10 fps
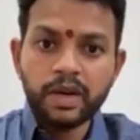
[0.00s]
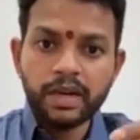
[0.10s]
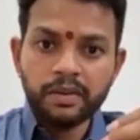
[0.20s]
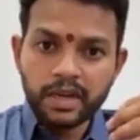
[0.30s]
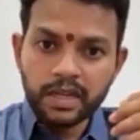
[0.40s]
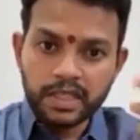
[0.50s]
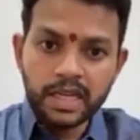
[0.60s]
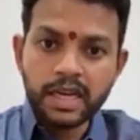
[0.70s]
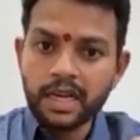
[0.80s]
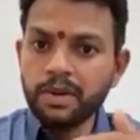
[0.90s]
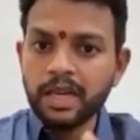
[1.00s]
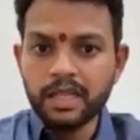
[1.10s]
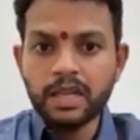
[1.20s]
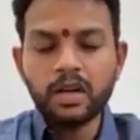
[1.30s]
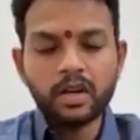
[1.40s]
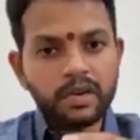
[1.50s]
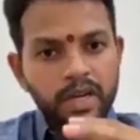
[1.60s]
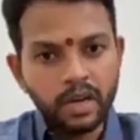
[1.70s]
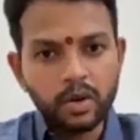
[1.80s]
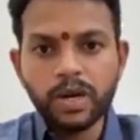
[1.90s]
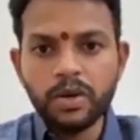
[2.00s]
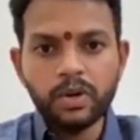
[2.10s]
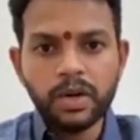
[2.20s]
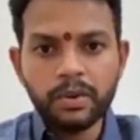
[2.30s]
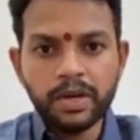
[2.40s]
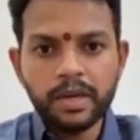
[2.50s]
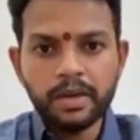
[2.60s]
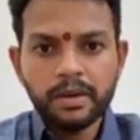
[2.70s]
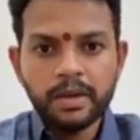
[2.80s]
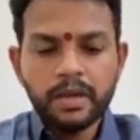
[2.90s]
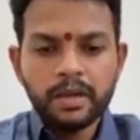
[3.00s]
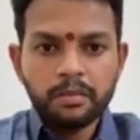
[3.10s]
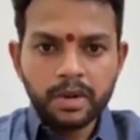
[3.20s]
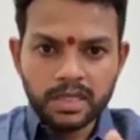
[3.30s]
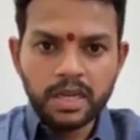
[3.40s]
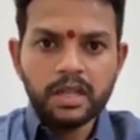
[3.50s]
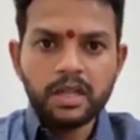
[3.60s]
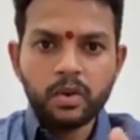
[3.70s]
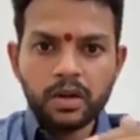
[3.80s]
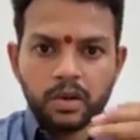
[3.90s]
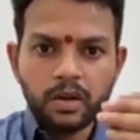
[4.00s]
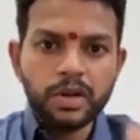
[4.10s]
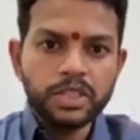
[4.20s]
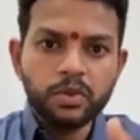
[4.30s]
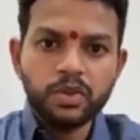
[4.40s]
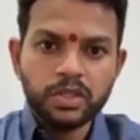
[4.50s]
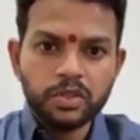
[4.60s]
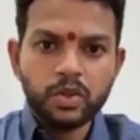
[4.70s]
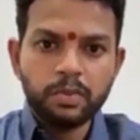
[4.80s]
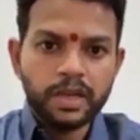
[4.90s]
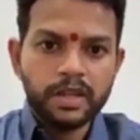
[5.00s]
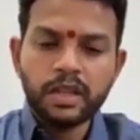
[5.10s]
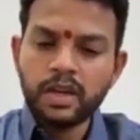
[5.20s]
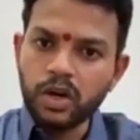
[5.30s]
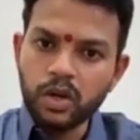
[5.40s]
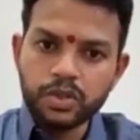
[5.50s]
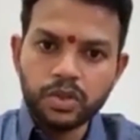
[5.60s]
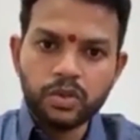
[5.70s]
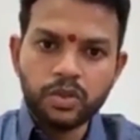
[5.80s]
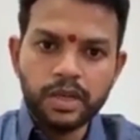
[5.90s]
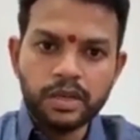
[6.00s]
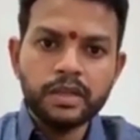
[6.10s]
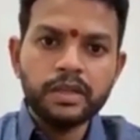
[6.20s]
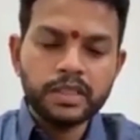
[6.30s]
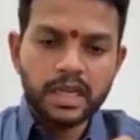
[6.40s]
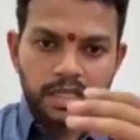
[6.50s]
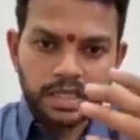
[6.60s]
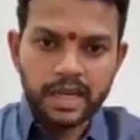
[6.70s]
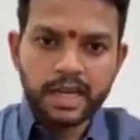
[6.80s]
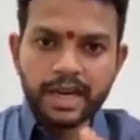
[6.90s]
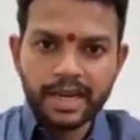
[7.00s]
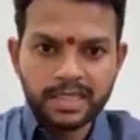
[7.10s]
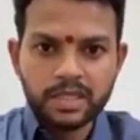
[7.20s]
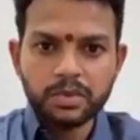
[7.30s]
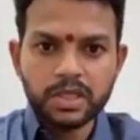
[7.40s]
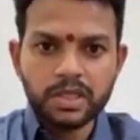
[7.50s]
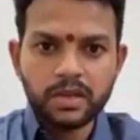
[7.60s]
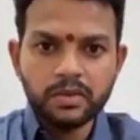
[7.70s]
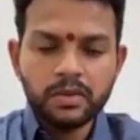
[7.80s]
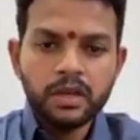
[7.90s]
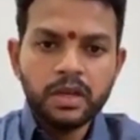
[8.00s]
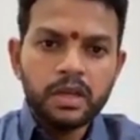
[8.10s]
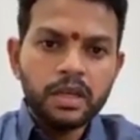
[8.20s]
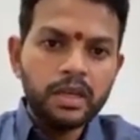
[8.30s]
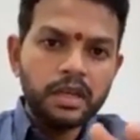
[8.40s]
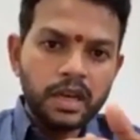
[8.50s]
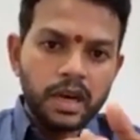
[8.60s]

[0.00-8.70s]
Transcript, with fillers: హెల్ప్ లైన్ ద్వారా ఏమైనా చేయగలమా లేదా అన్నటువంటి అనుమానం ఉన్నప్పటికీ ప్రజలందరూ కూడా ఒక మంచి ఉద్దేశంతో పెట్టిందన్న ఆలోచనతో చాలా చక్కగా యాక్సెప్ట్ చేశారు